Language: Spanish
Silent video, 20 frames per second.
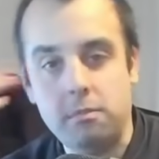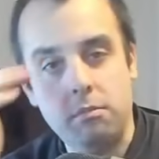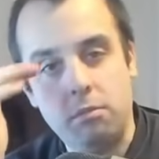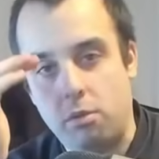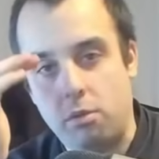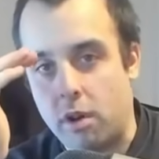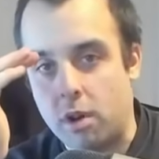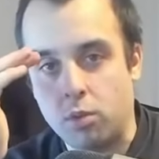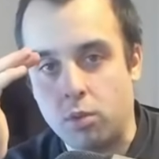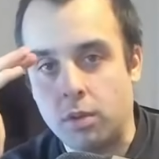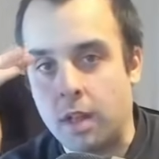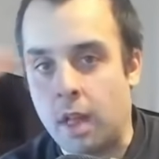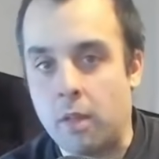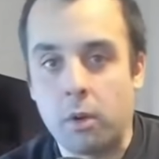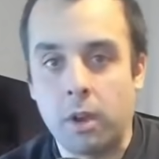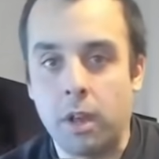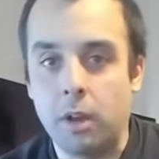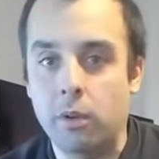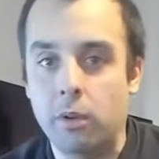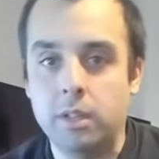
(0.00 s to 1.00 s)
un resultado
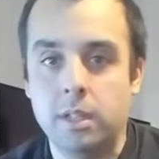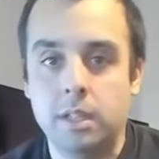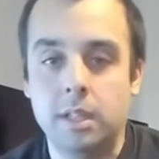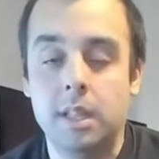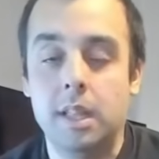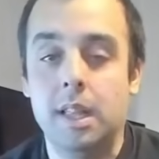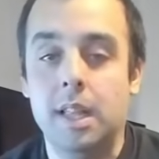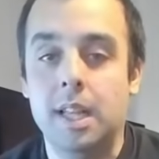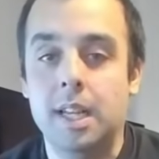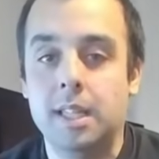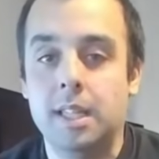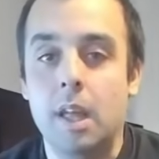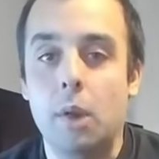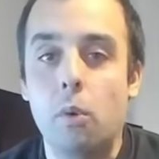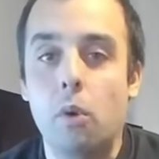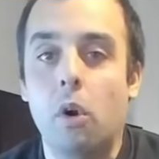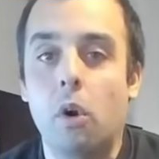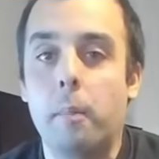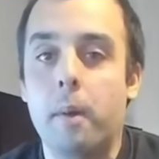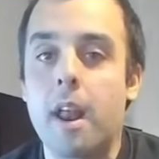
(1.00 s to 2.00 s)
que no es desde
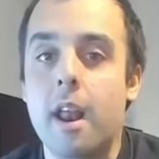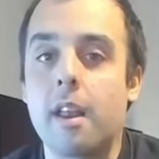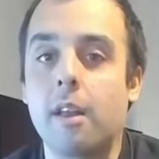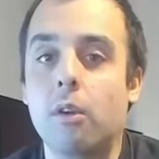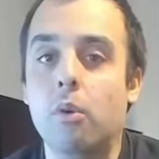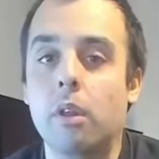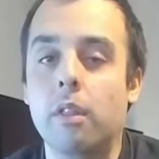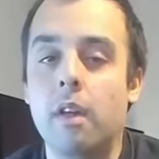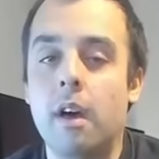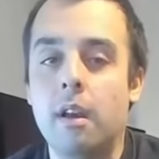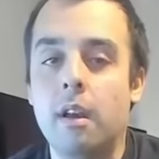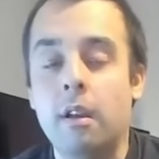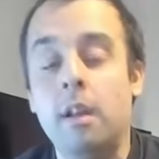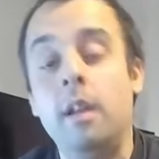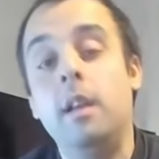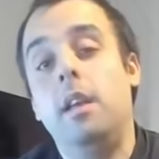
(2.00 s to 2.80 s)
luego para recordar,